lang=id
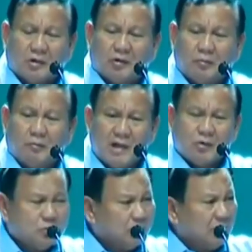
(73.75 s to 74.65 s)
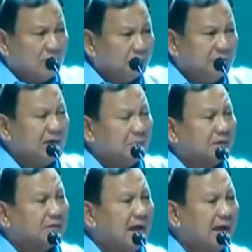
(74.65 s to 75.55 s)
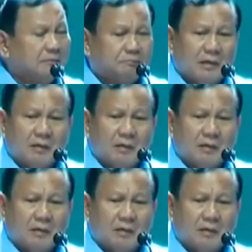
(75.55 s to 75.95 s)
kalau mau bisa bertahan